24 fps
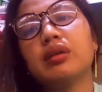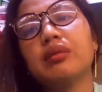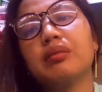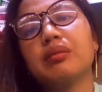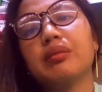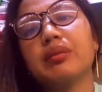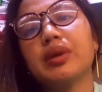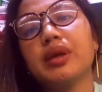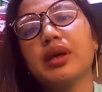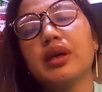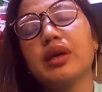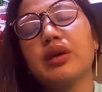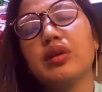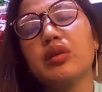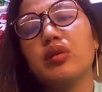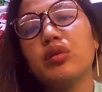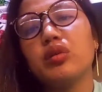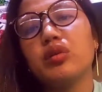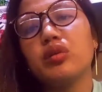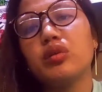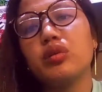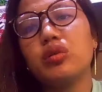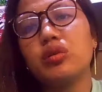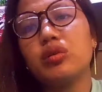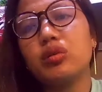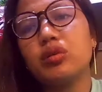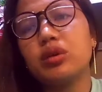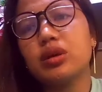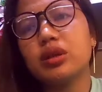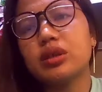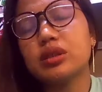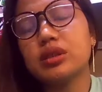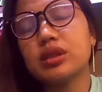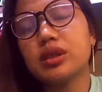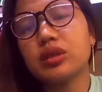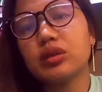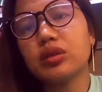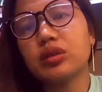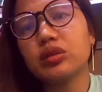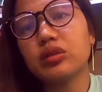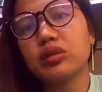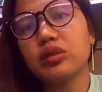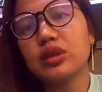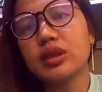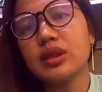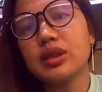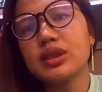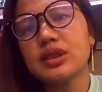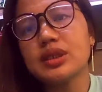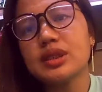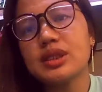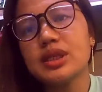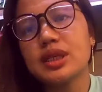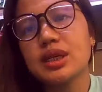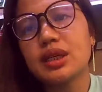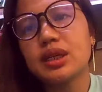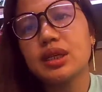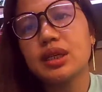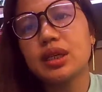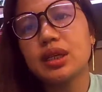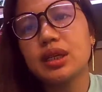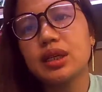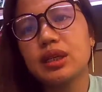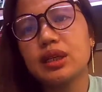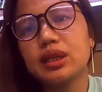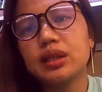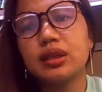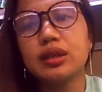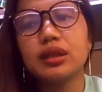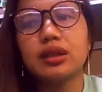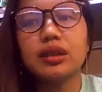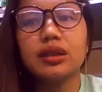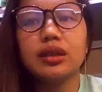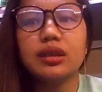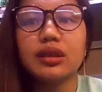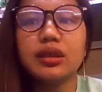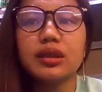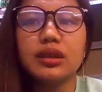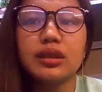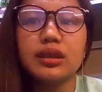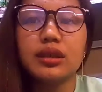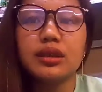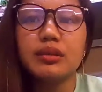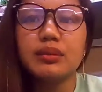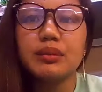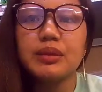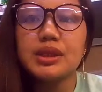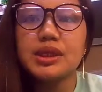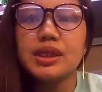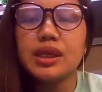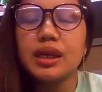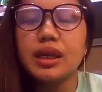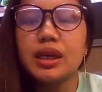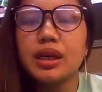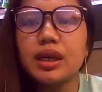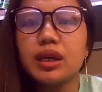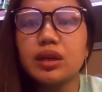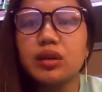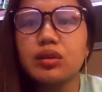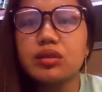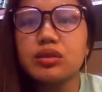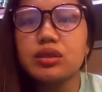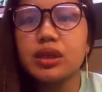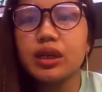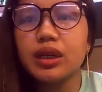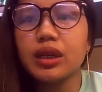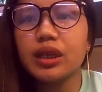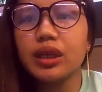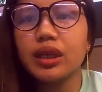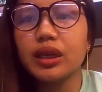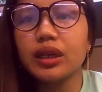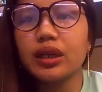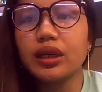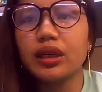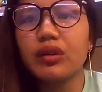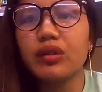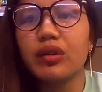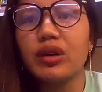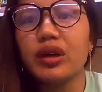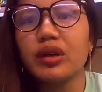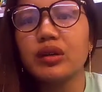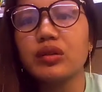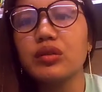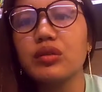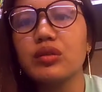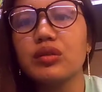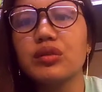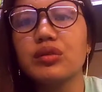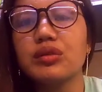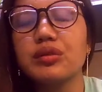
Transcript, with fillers: Pero, ang sagot ko lang sa kanila, masaya ako sa ginagawa ko.